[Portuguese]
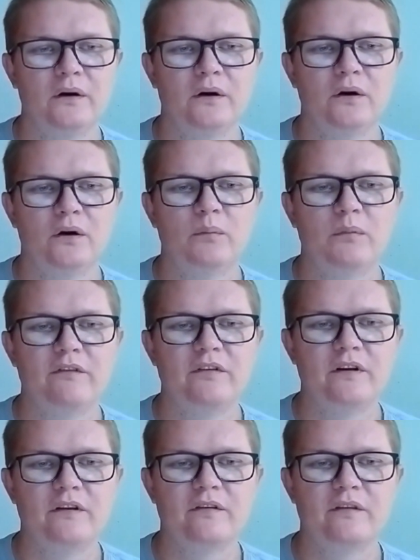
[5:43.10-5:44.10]
Uma
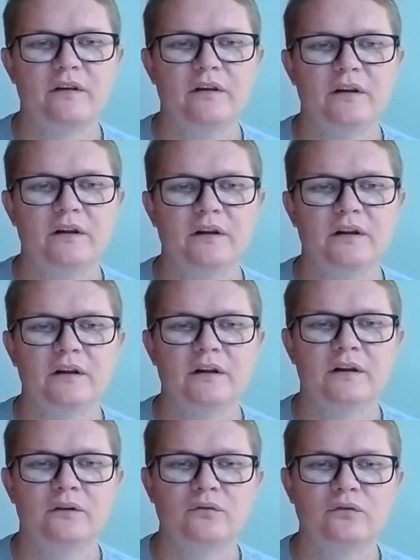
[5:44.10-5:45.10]
vez
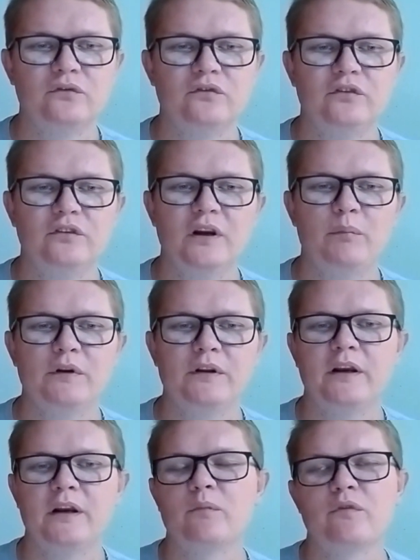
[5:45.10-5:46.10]
que um dia
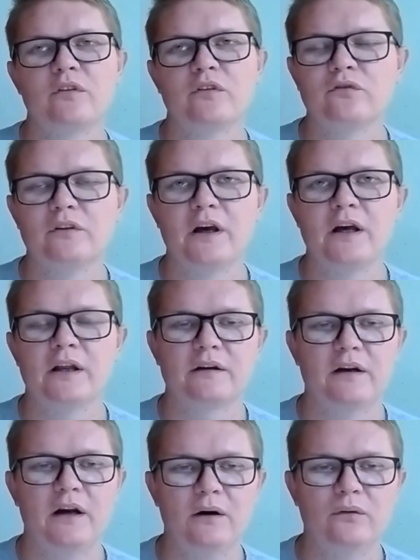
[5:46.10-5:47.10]
poderemos ajudar
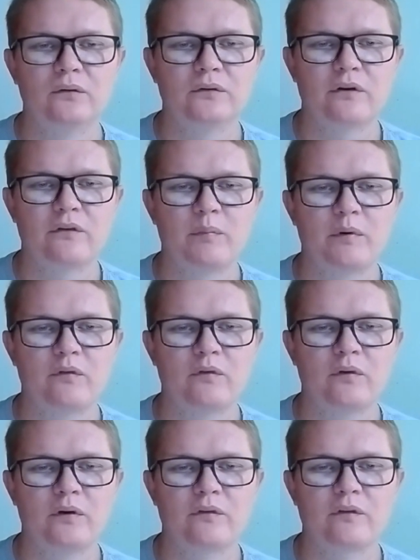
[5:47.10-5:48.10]
a outras
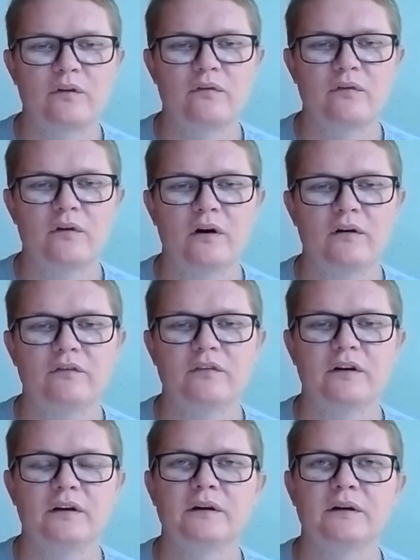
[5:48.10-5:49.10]
pessoas que
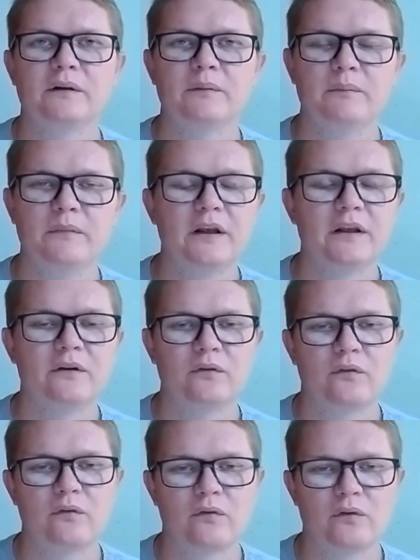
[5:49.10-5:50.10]
sofrem
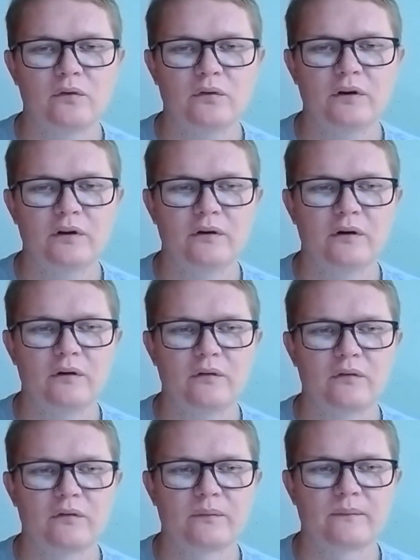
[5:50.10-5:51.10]
menos do que
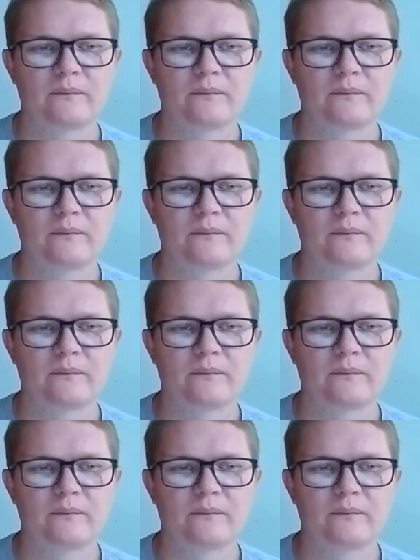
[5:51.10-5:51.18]
nós.